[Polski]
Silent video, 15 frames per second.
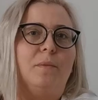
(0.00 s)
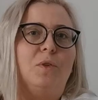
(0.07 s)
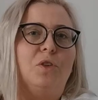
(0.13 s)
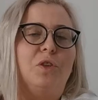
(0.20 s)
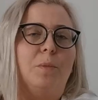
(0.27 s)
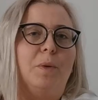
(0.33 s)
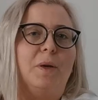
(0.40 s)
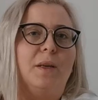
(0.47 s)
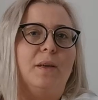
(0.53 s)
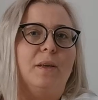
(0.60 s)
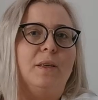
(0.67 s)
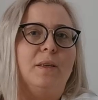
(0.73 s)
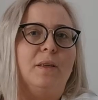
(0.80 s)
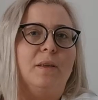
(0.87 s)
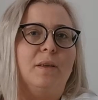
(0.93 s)
Trzeba
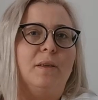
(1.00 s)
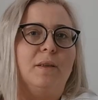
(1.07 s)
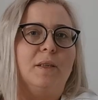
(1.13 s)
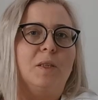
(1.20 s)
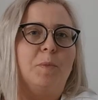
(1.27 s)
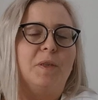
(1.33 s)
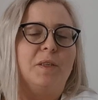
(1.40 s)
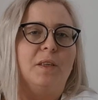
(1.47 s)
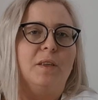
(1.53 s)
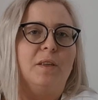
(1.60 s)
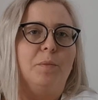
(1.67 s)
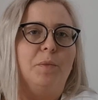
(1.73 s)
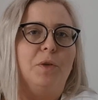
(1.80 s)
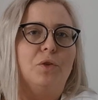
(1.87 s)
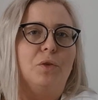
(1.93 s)
y, z
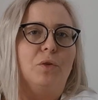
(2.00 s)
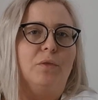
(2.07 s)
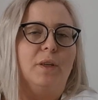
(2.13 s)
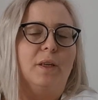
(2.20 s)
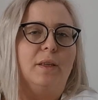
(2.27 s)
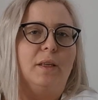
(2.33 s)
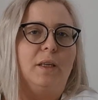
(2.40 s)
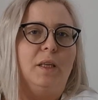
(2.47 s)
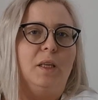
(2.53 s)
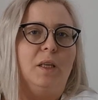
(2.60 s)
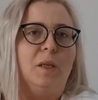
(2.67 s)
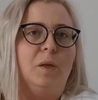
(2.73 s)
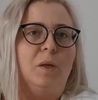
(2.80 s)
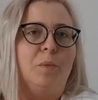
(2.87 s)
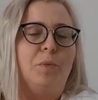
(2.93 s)
pacjentem mieć kontakt
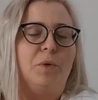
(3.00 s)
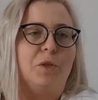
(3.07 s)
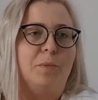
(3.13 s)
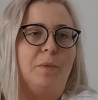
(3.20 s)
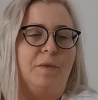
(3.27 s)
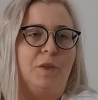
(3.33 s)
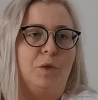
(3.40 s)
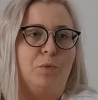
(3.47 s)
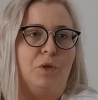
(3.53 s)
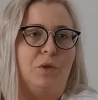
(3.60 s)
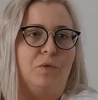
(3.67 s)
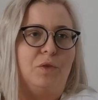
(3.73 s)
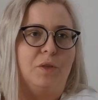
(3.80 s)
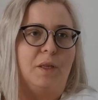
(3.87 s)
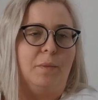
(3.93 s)
i porozmawiać
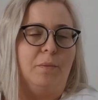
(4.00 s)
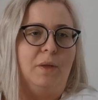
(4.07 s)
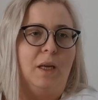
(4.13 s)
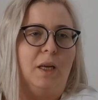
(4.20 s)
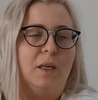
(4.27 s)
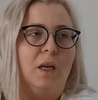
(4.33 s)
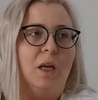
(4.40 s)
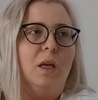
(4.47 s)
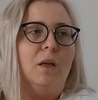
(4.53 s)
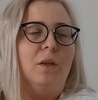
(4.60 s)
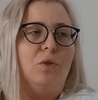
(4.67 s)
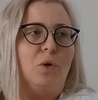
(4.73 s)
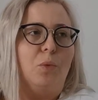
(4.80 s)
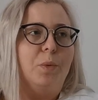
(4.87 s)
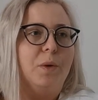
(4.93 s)
przede wszystkim, tak?
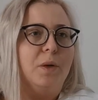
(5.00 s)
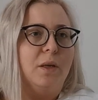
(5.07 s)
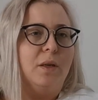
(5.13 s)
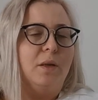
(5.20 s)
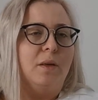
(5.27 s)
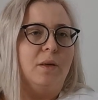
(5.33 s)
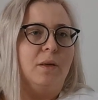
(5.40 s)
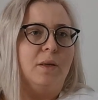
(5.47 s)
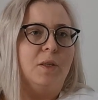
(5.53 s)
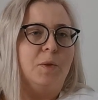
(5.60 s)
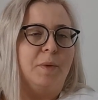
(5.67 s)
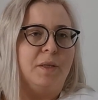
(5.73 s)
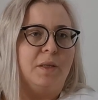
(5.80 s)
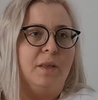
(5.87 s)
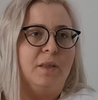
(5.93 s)
Dobry y,
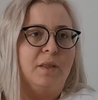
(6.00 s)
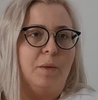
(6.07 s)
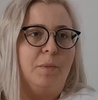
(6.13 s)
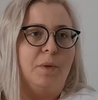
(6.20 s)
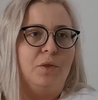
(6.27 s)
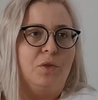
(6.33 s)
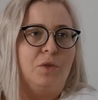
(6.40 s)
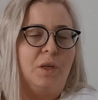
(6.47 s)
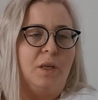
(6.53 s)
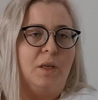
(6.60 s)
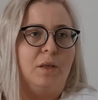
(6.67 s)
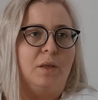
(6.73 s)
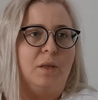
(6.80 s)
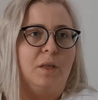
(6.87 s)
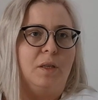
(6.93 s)
specjalista
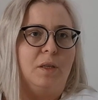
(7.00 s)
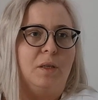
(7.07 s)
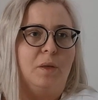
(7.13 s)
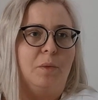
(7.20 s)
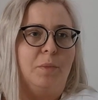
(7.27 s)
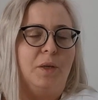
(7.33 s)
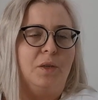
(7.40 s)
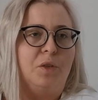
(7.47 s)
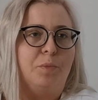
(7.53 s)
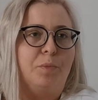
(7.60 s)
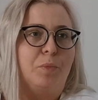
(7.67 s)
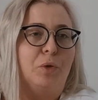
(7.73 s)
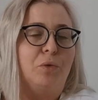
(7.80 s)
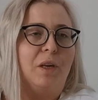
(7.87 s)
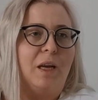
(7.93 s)
będzie, y, będzie
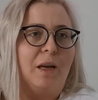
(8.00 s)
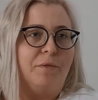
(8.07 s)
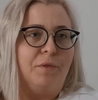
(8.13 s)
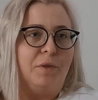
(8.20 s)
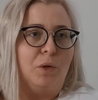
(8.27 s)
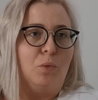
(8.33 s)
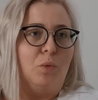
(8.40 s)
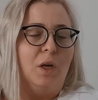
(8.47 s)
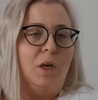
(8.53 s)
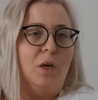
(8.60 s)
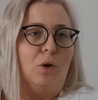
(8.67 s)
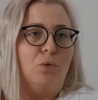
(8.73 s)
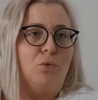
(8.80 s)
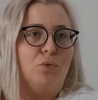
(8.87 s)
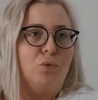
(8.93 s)
potrafił
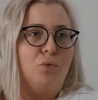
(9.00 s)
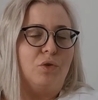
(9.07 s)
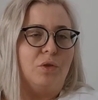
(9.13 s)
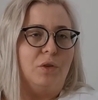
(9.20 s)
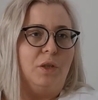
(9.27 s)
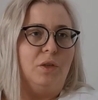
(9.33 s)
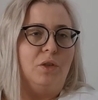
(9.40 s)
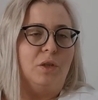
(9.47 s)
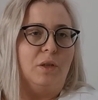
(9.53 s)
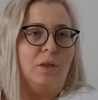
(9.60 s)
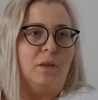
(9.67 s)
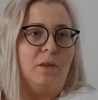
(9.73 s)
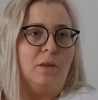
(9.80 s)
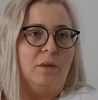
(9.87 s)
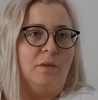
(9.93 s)
odróżnić y,
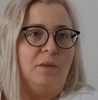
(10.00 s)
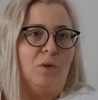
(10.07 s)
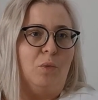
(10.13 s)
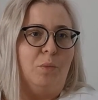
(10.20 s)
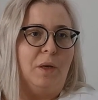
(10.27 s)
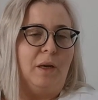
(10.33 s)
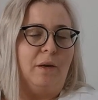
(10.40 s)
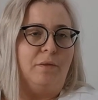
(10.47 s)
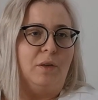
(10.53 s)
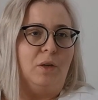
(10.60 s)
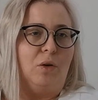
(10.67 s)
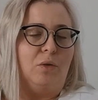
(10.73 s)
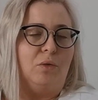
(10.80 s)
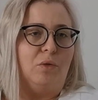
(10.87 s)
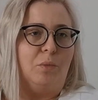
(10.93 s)
te
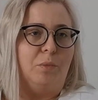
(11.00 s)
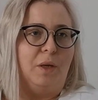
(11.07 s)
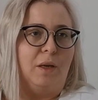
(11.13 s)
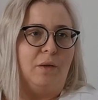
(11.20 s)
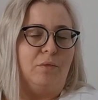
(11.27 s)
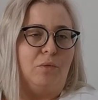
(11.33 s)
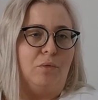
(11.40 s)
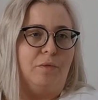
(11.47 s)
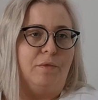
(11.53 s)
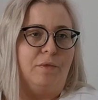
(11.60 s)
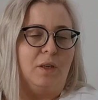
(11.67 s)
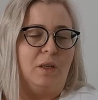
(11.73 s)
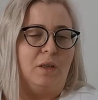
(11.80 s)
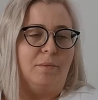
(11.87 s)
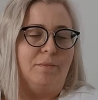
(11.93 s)
objawy od
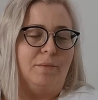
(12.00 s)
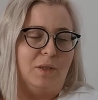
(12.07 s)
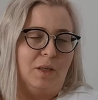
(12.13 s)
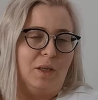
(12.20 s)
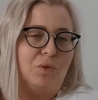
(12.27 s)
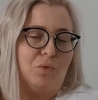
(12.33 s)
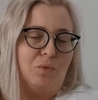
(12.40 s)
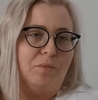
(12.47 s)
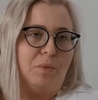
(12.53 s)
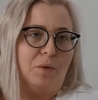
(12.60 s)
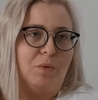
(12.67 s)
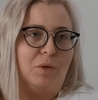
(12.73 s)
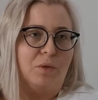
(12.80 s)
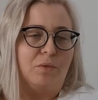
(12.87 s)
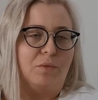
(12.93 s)
objawów y, stresu
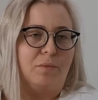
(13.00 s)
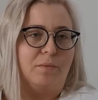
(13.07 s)
po prostu.